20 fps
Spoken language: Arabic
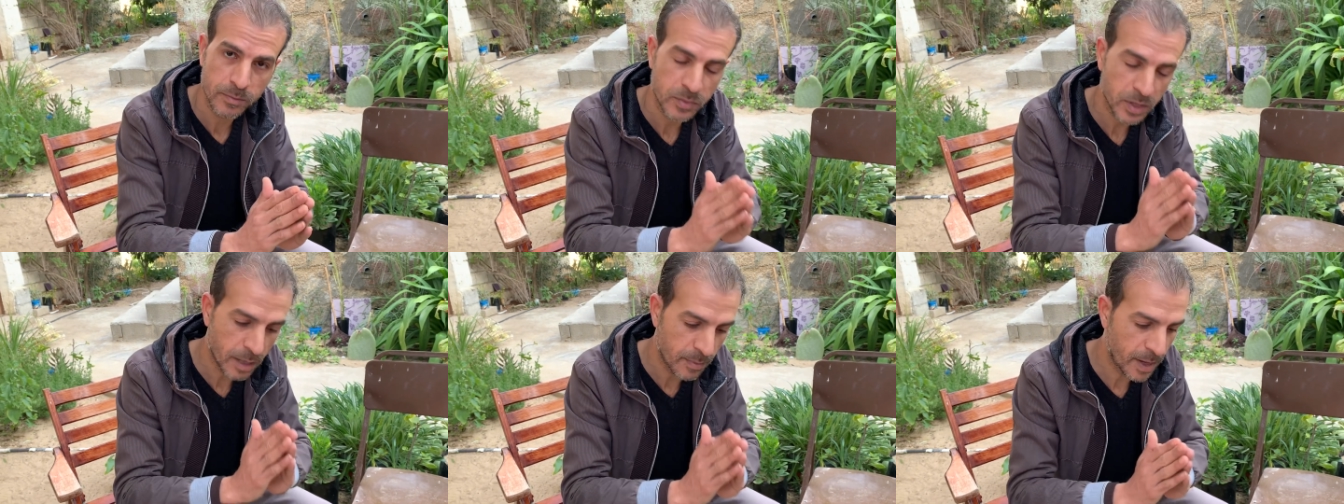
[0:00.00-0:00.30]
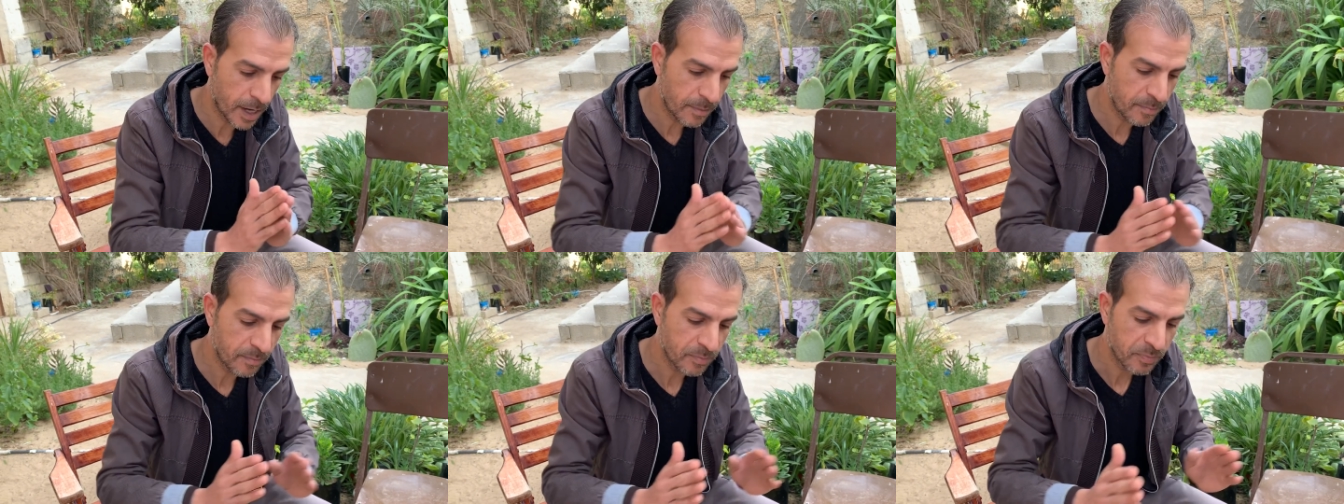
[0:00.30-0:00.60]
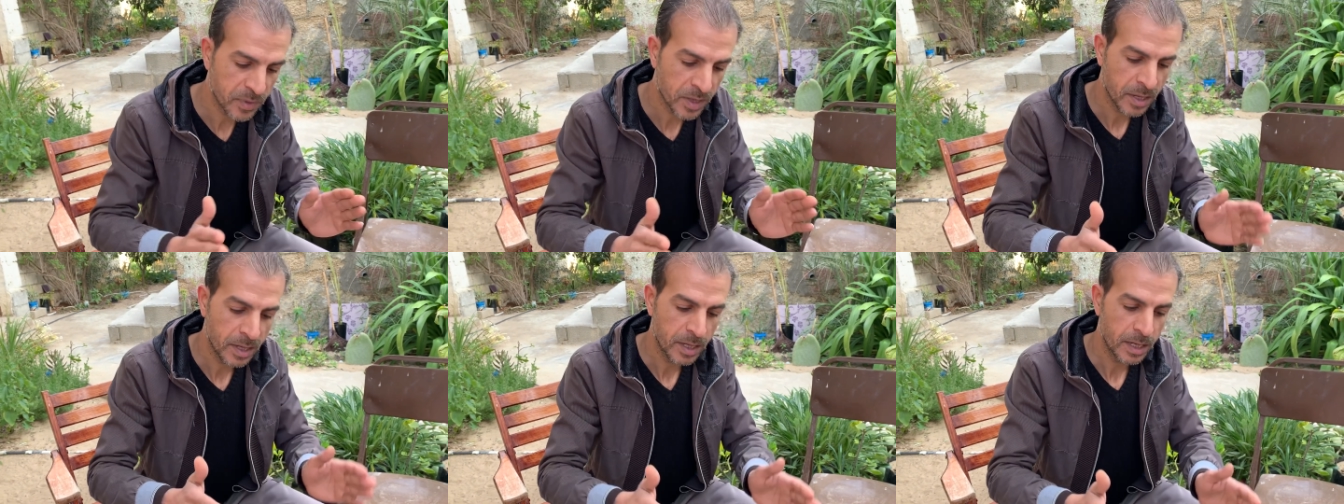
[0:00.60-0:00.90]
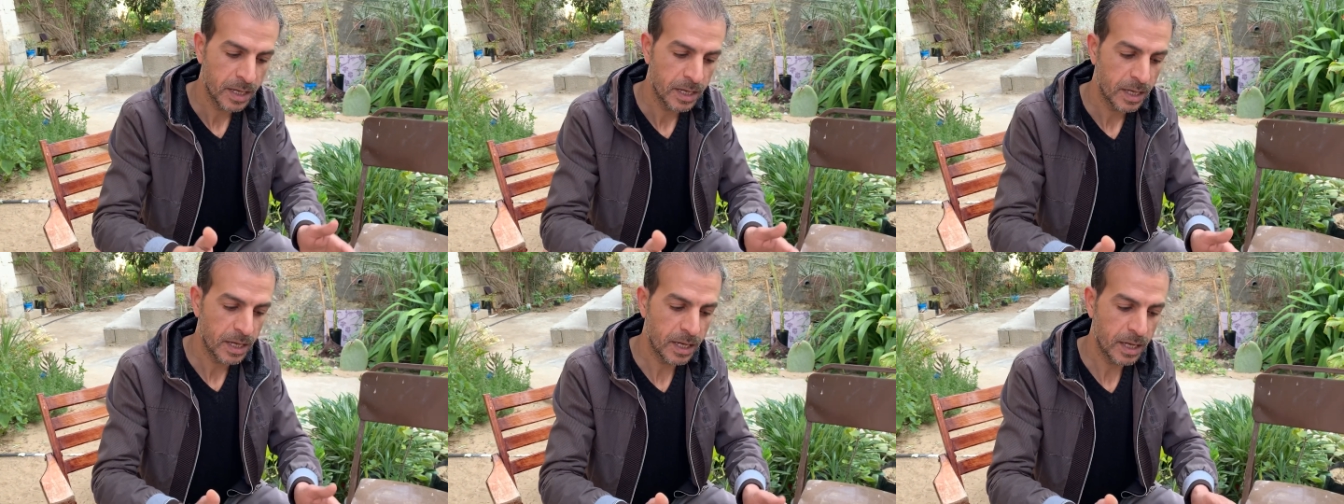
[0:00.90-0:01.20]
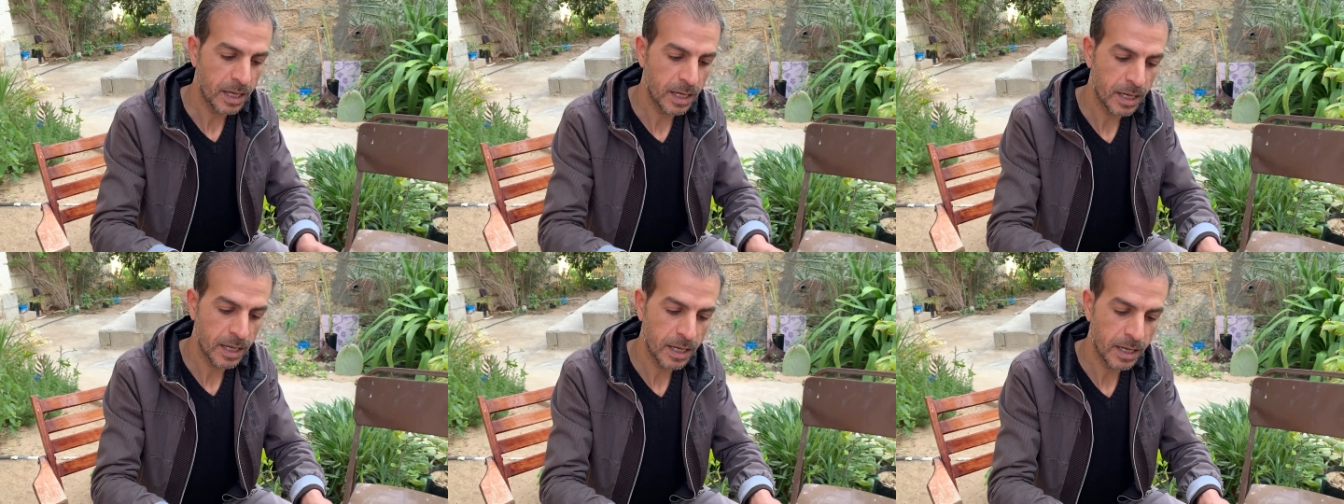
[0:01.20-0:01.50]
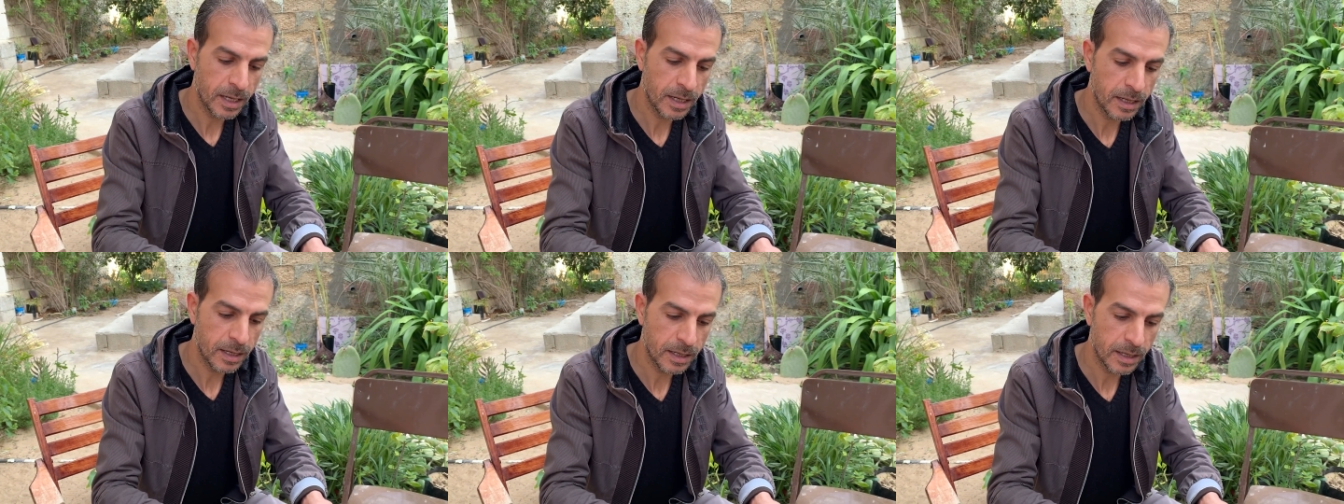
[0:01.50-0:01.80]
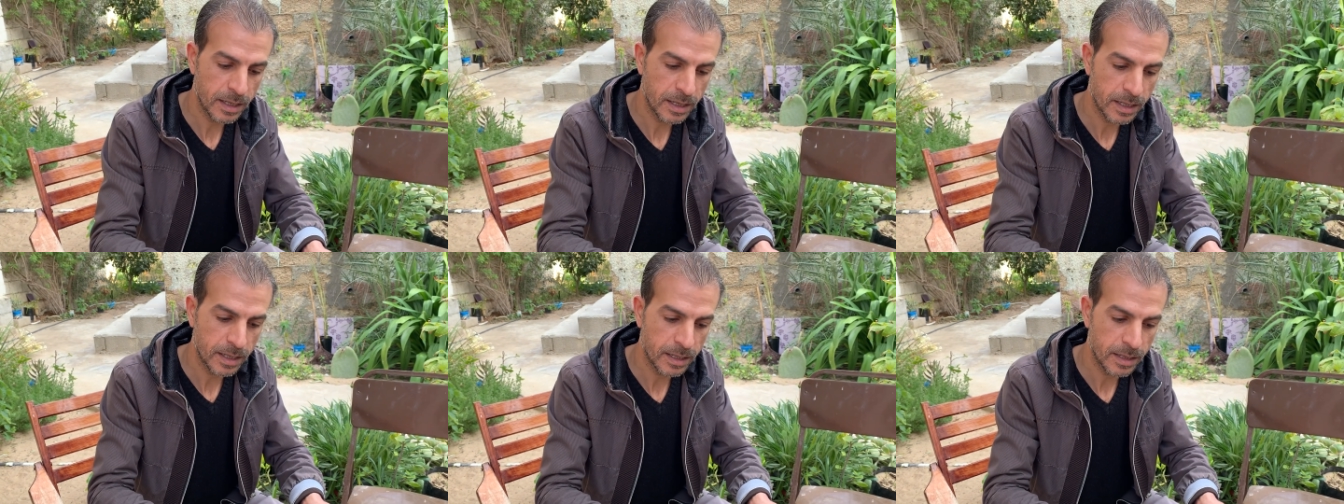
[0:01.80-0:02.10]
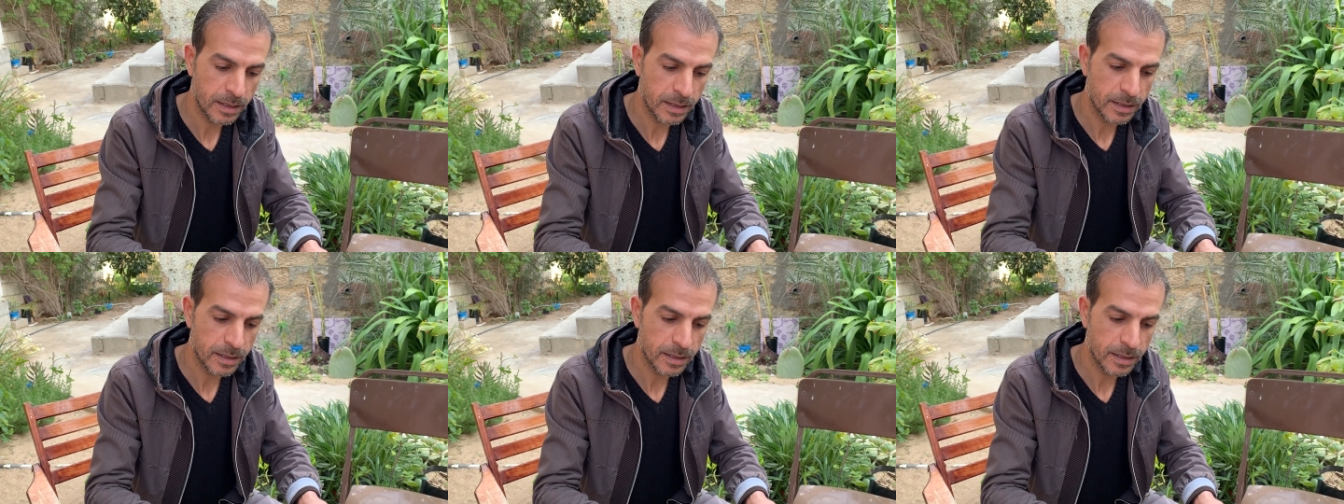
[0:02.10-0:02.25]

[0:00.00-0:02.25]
تمام آه، آه،